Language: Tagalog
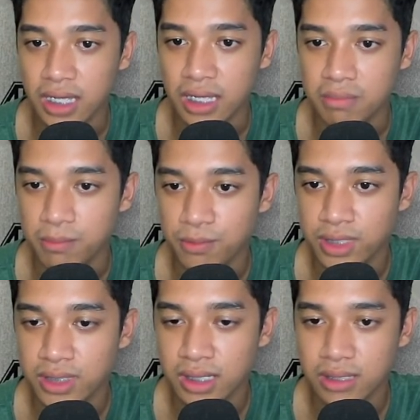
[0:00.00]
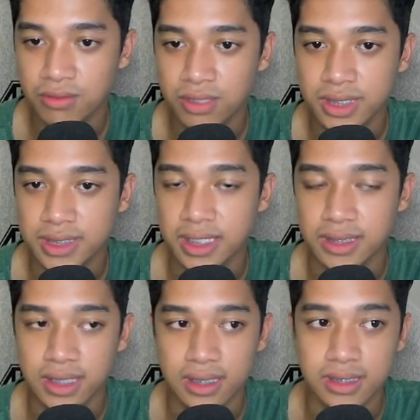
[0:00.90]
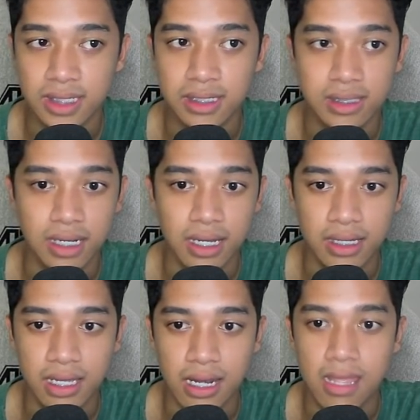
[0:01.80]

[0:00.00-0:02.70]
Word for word: and mabutas natin itong resistance ng descending triangle.